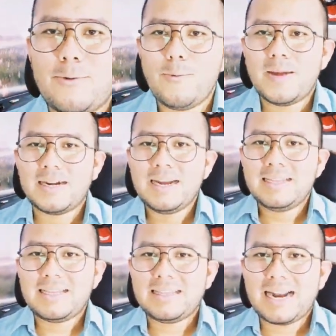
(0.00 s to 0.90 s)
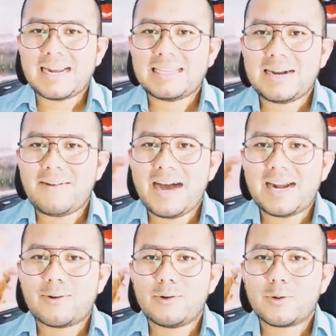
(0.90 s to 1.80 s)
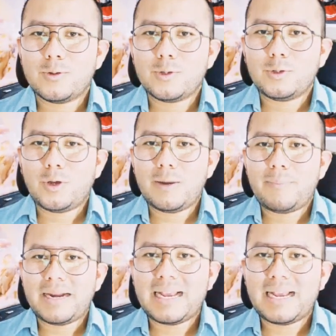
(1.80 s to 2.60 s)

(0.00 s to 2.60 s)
Uber tendrá que trabajar con los conductores para